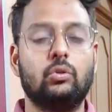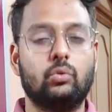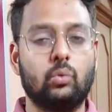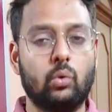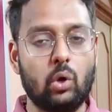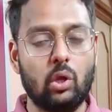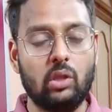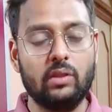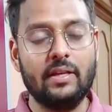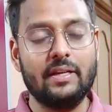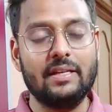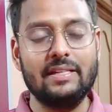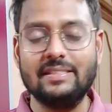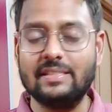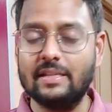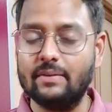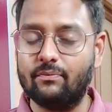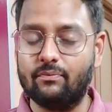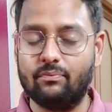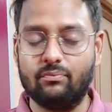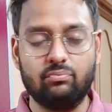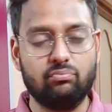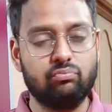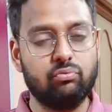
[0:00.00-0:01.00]
तो ओवरऑल देख
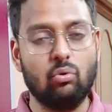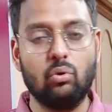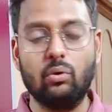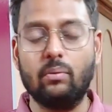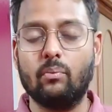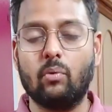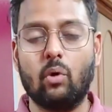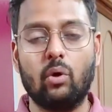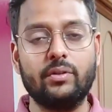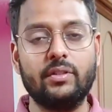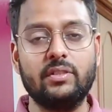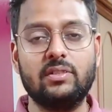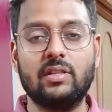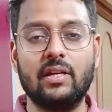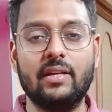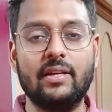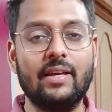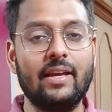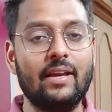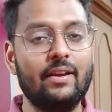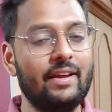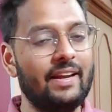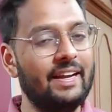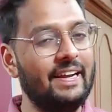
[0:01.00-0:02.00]
लीजिए फोन बहुत ही
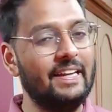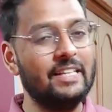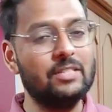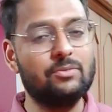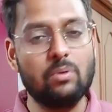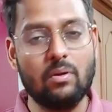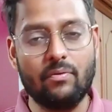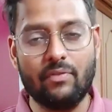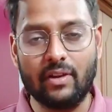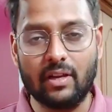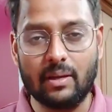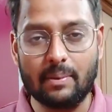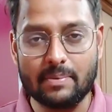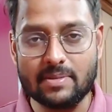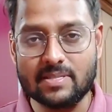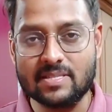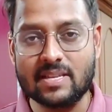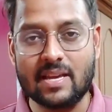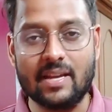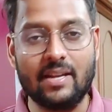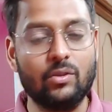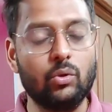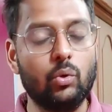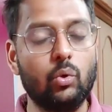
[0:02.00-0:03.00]
सही है इन डिस्प्ले
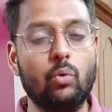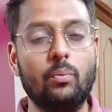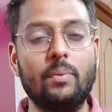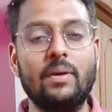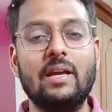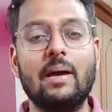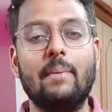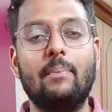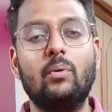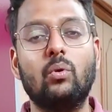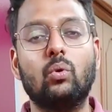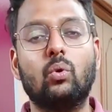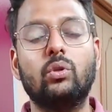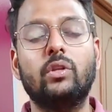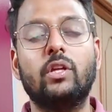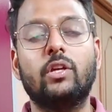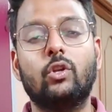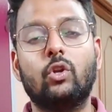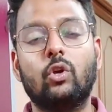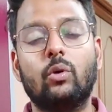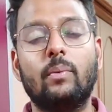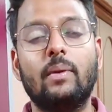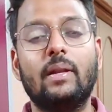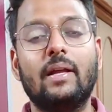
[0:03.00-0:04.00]
फिंगरप्रिंट चैनल दोनों में ही आप लोग को
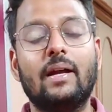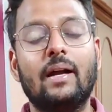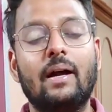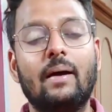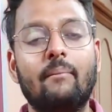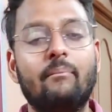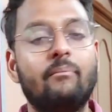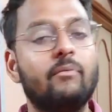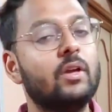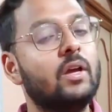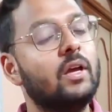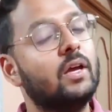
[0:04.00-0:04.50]
देखने को मिलेगा